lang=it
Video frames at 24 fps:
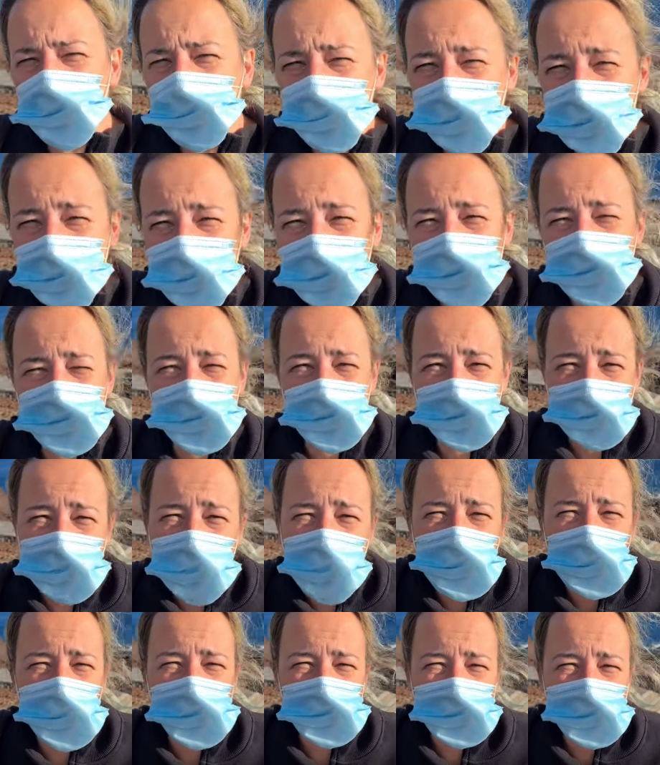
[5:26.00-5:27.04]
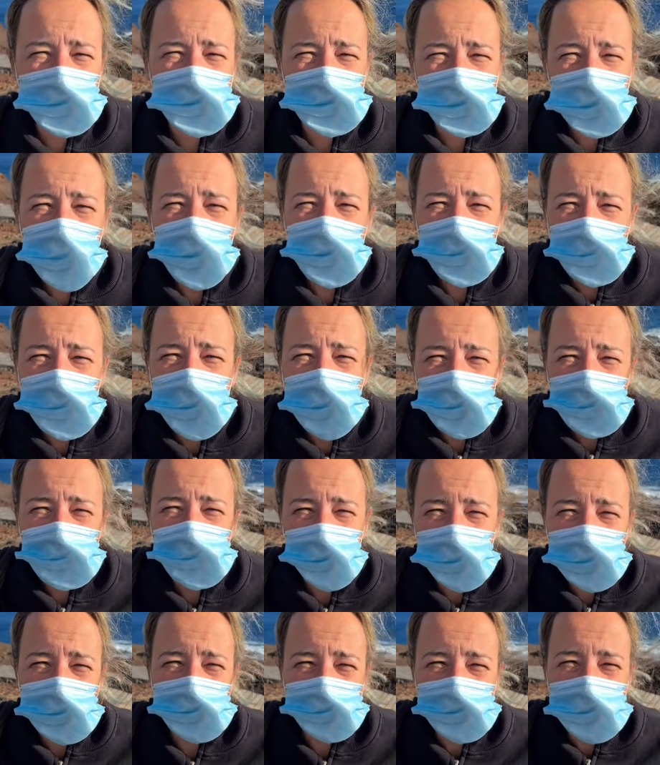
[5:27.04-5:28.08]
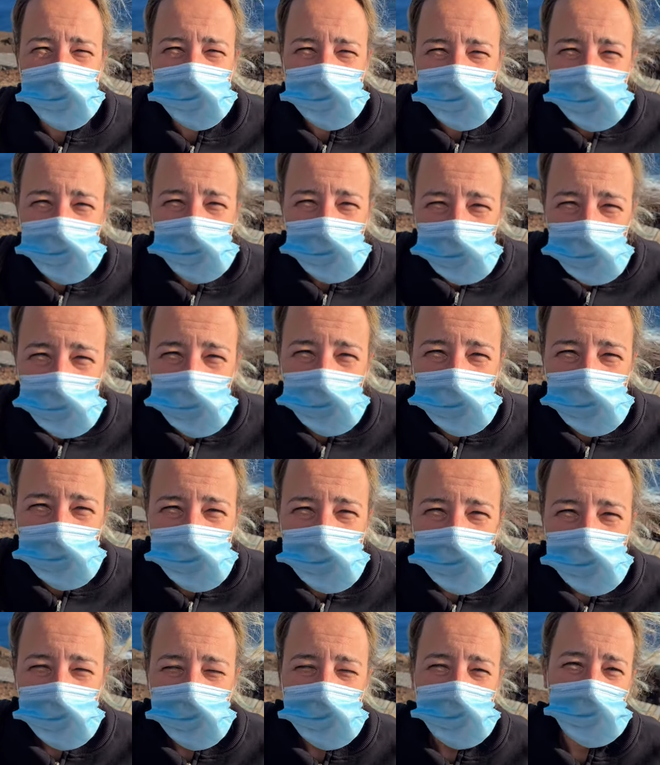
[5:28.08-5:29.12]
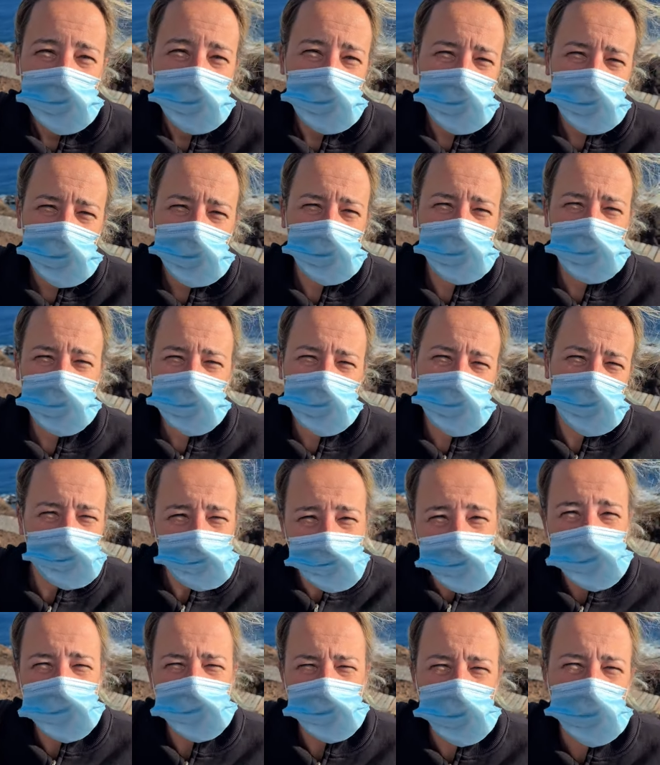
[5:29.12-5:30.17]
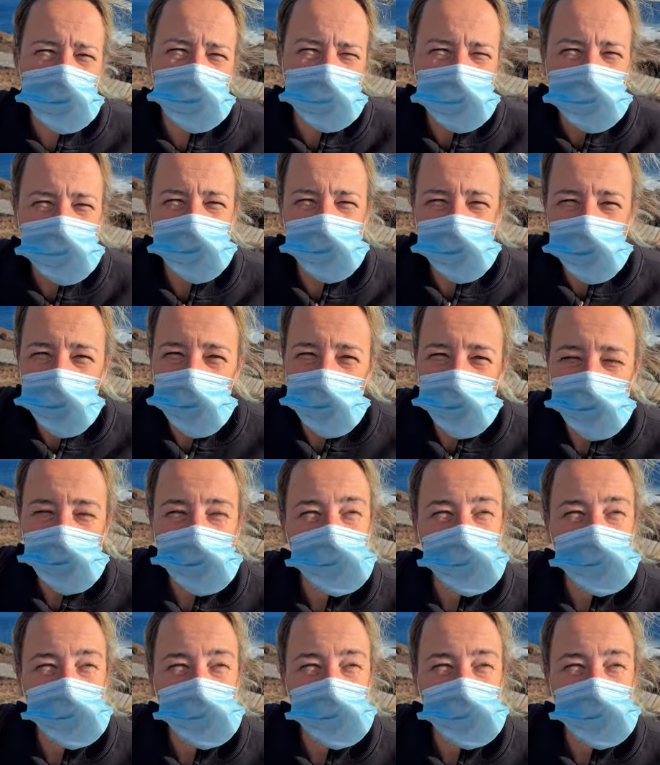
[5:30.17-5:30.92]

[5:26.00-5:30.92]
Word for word: Alpina ci sta perché c'è un bel po' di vento e quindi è frescolino,